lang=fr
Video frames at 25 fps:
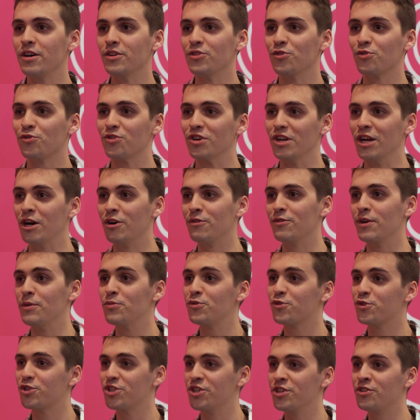donc là, on va
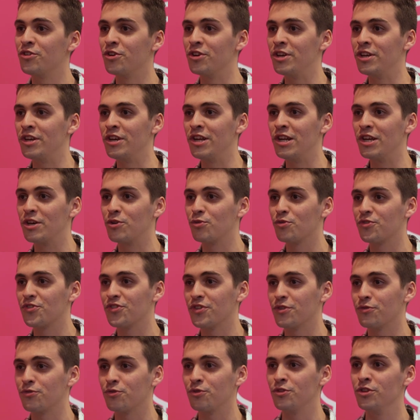piocher dans les, contes
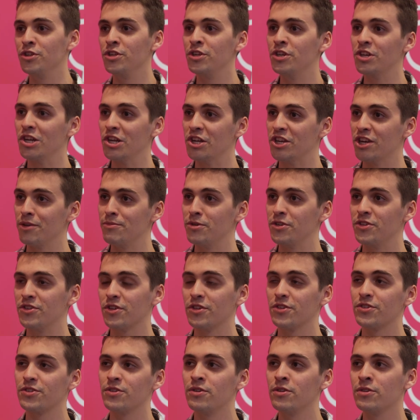symphoniques, les Camille
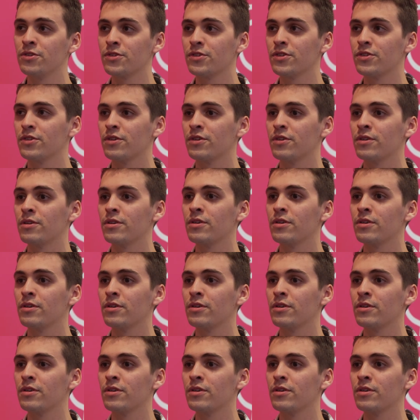Saint-Saëns,